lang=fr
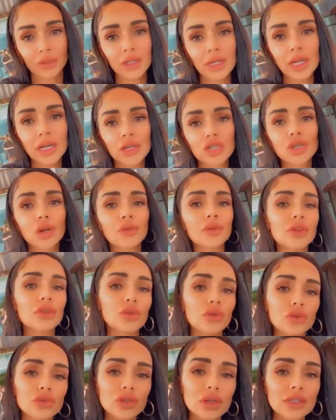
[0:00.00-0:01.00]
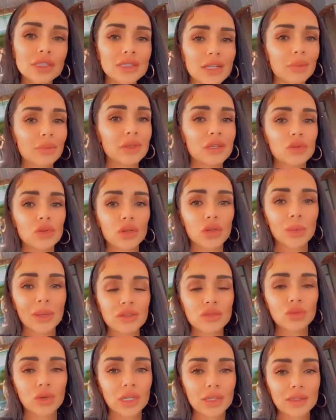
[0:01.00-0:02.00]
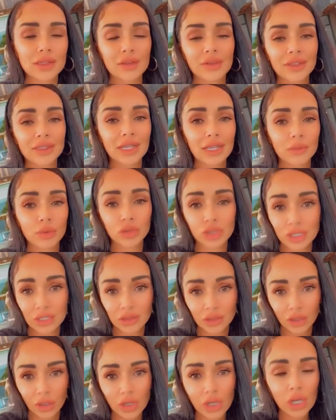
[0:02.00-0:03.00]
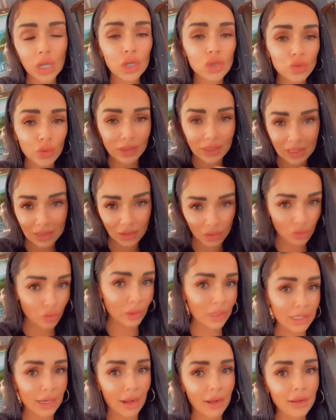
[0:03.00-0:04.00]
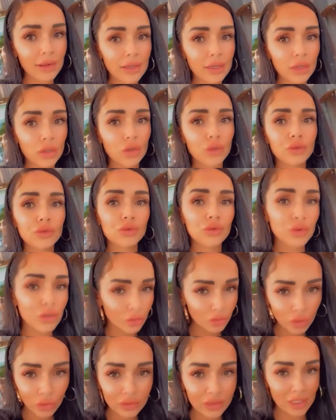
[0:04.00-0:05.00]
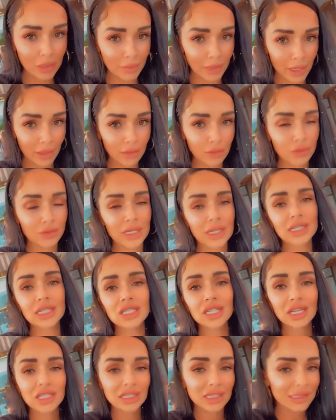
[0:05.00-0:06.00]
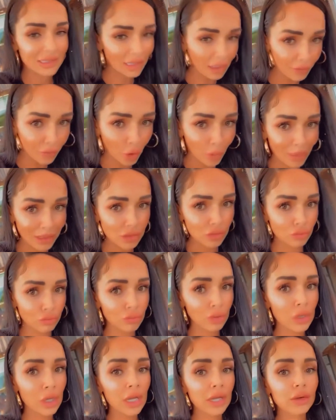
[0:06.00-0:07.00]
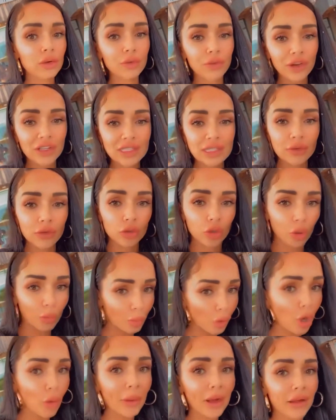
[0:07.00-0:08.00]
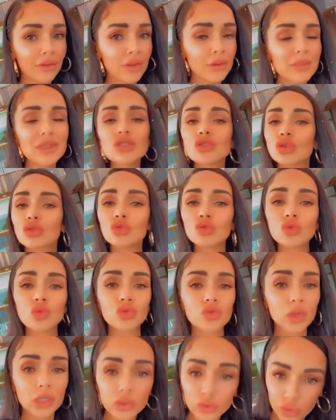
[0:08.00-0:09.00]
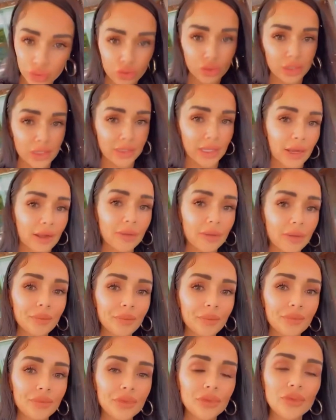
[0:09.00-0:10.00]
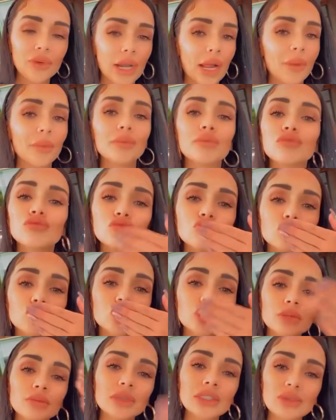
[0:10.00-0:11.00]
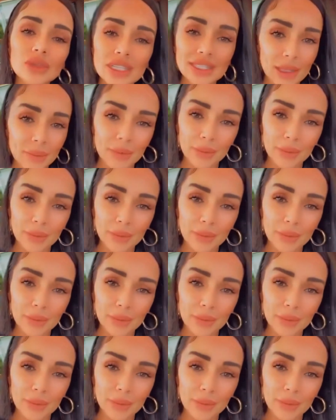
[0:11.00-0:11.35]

J'ai envie que le seul snap qui soit dans ma story ces 24 prochaines heures soit cette story-là, que vous l'entendiez bien, que vous alliez chercher les informations, que vous fassiez votre propre avis, mais surtout qu'on soit tous solidaires. Voilà. Bisous les amis.